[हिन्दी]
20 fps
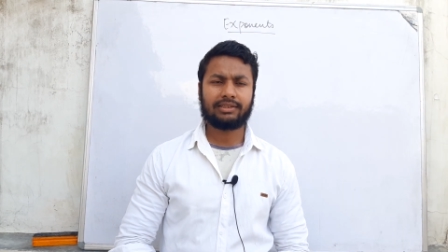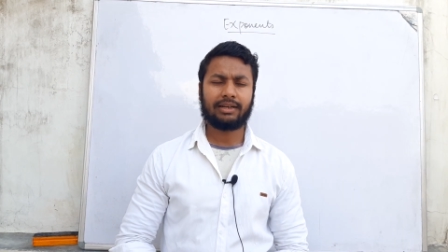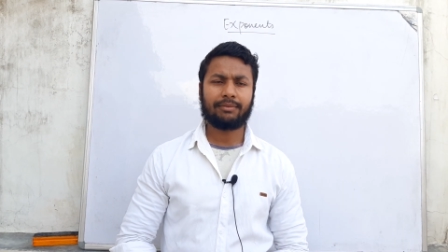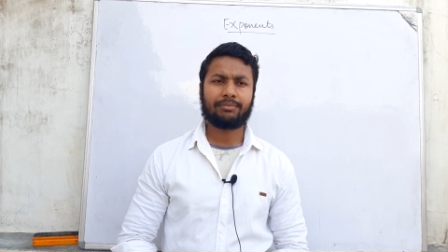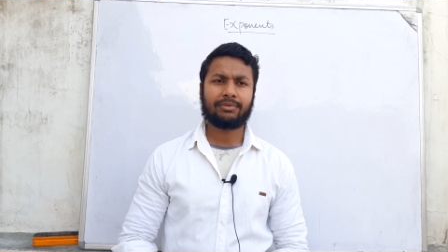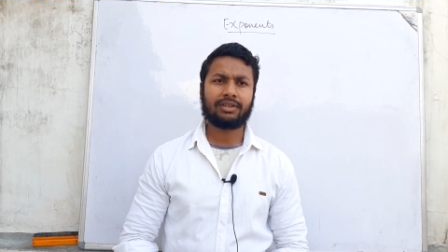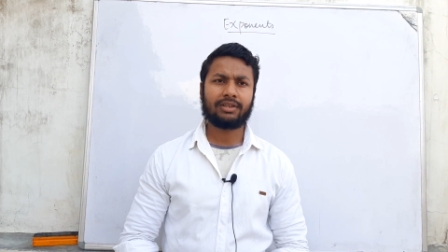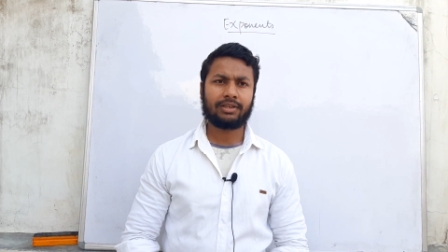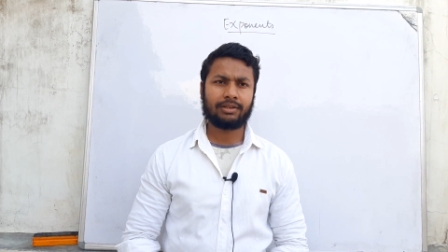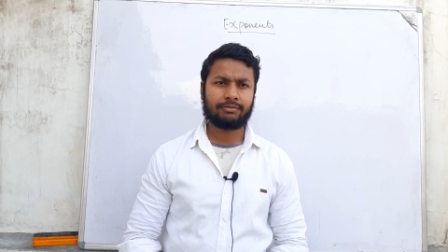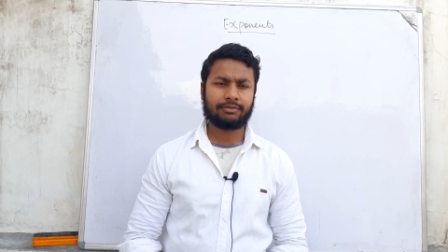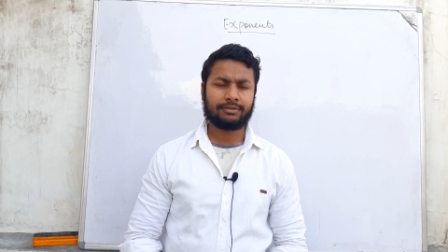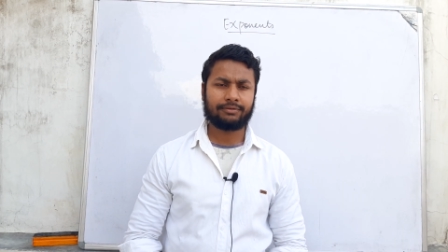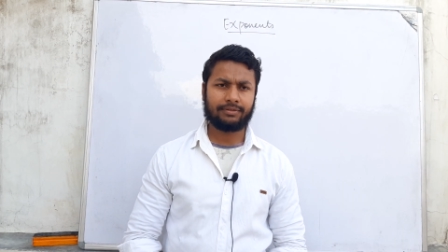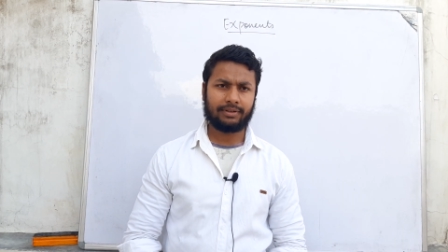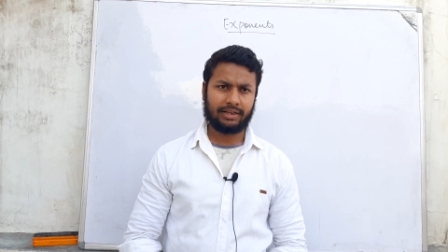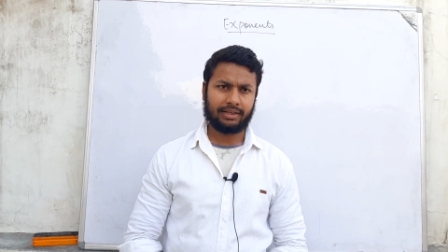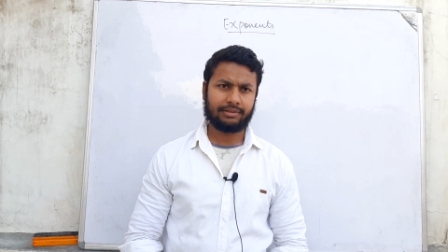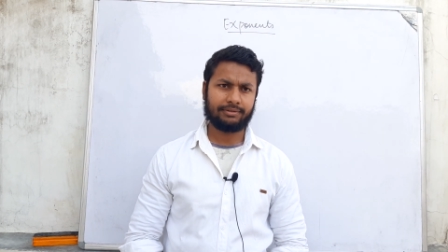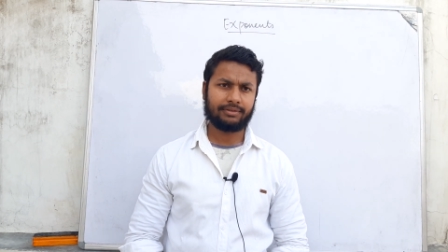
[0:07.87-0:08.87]
chapter number
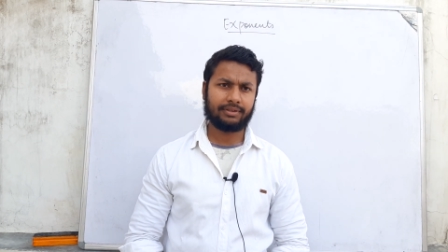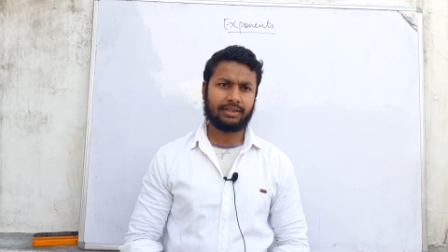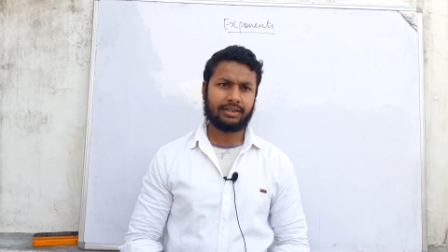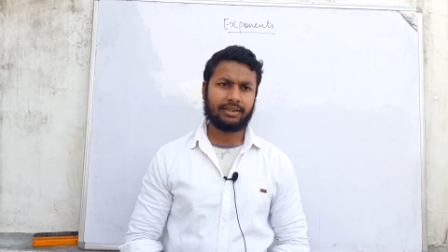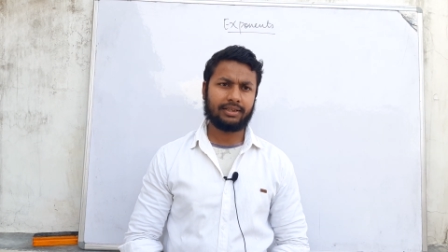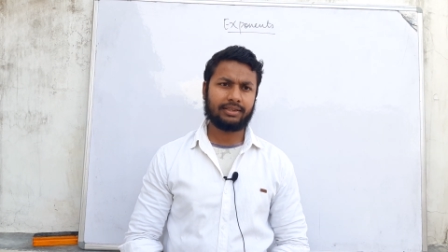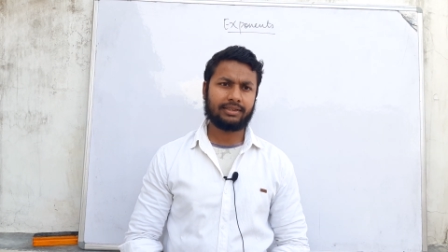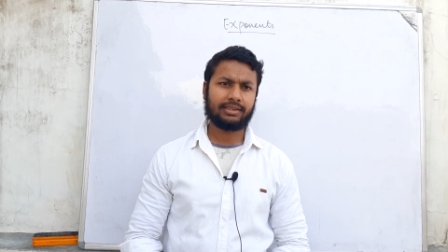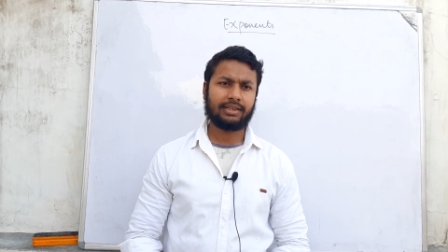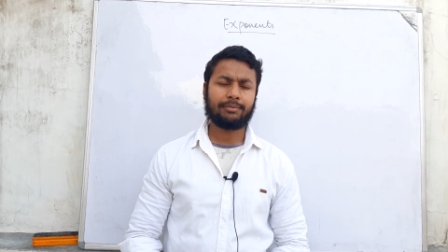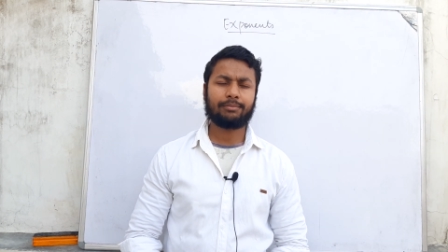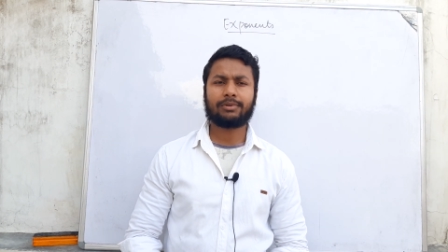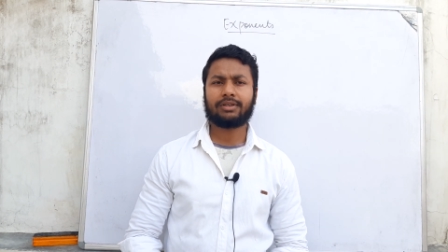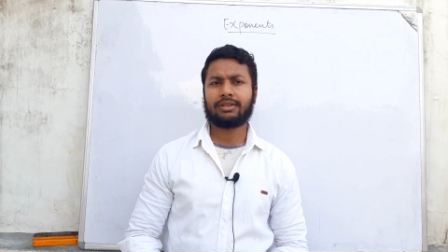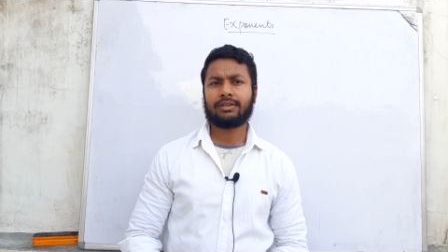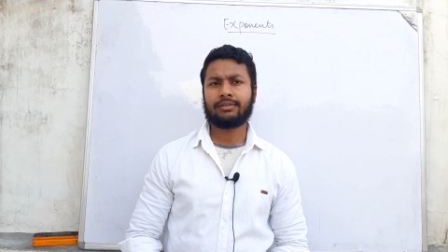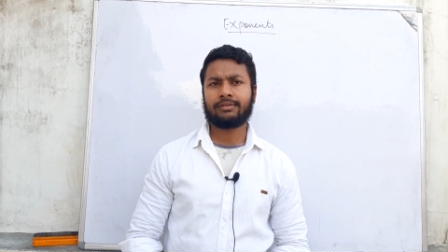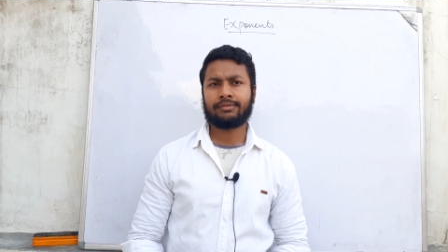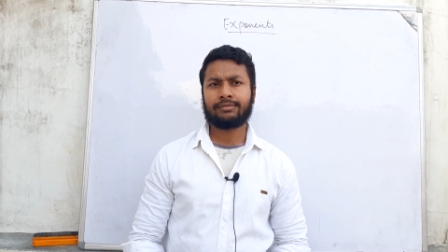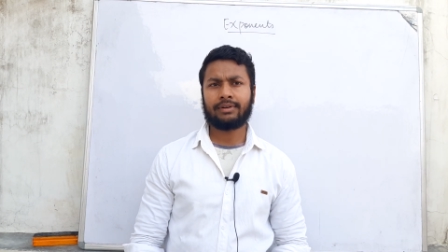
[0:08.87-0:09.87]
5 है ना chapter
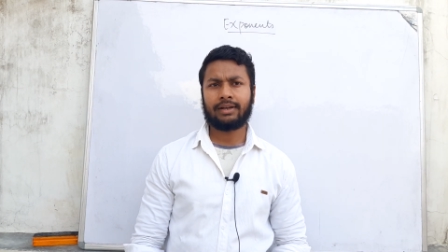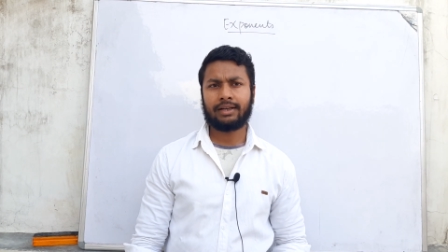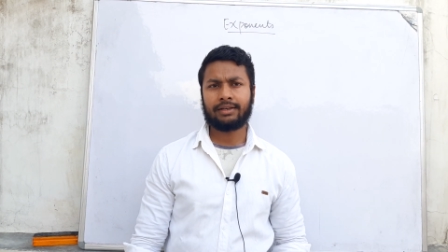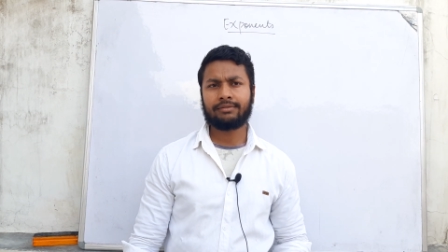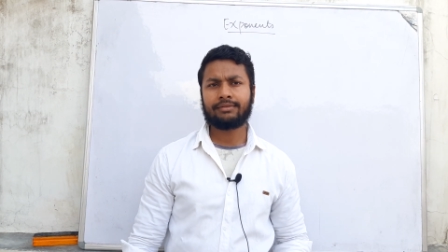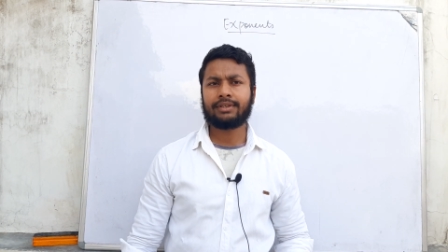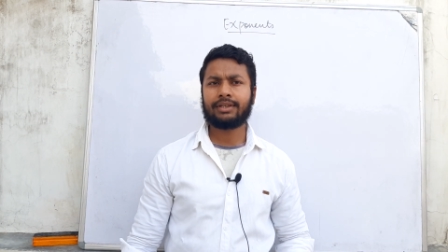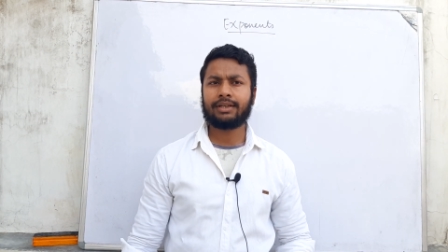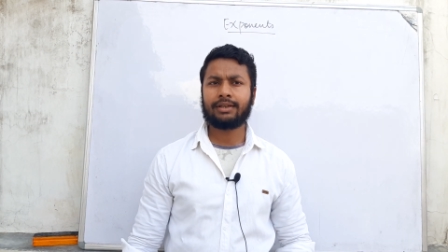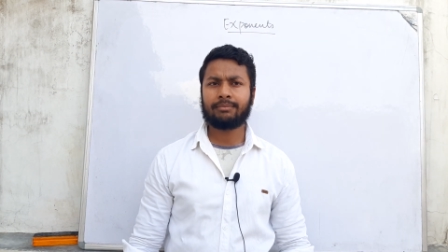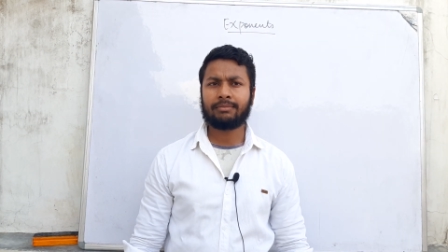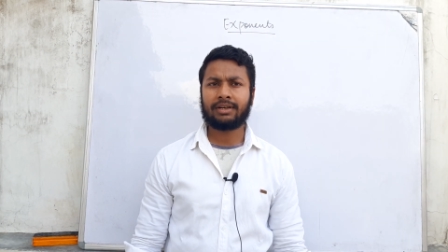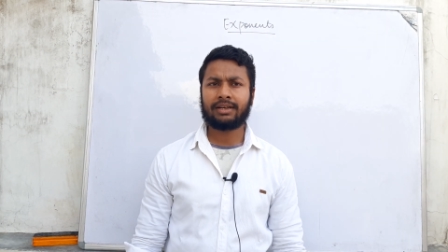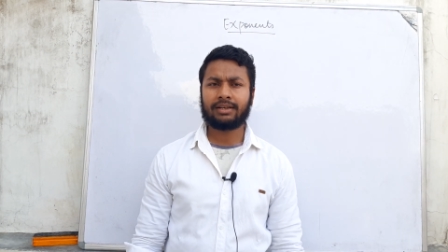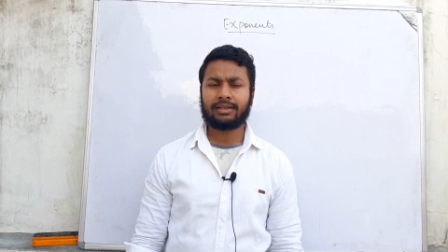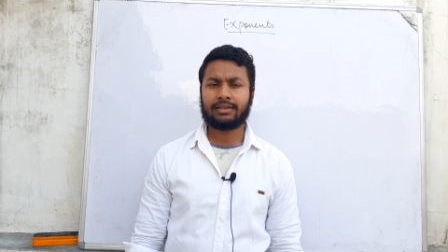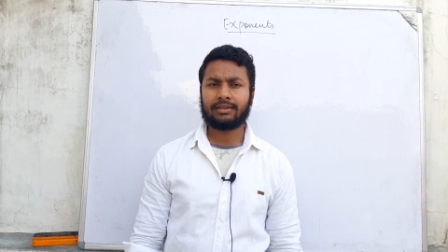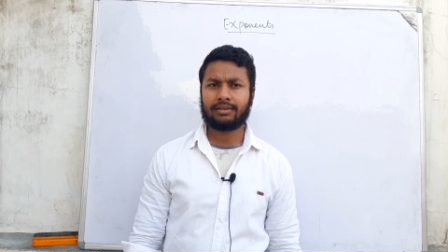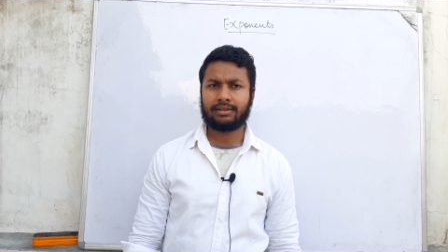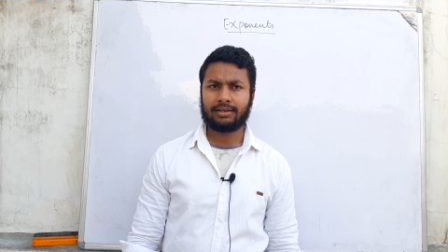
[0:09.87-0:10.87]
number 5 ये
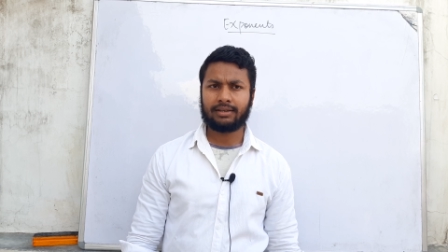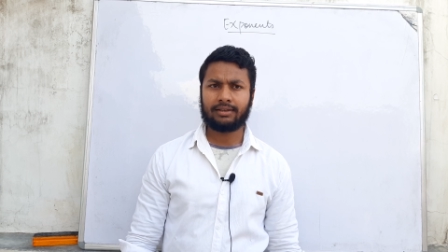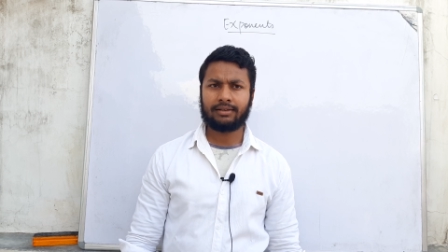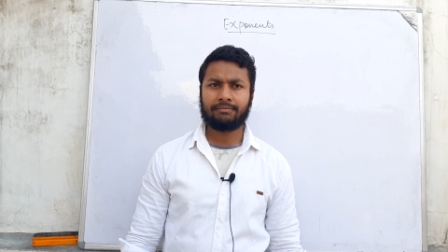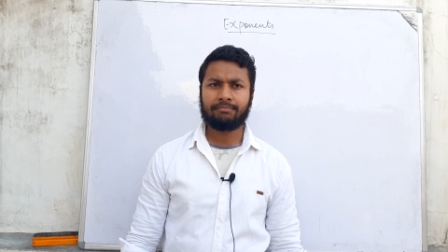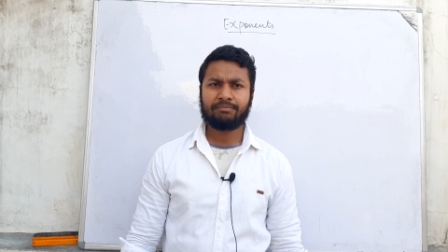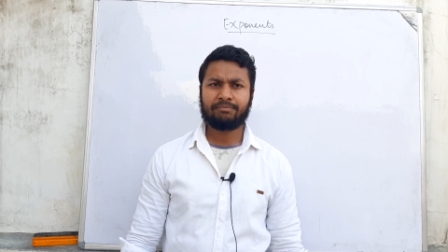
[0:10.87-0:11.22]
हमारा है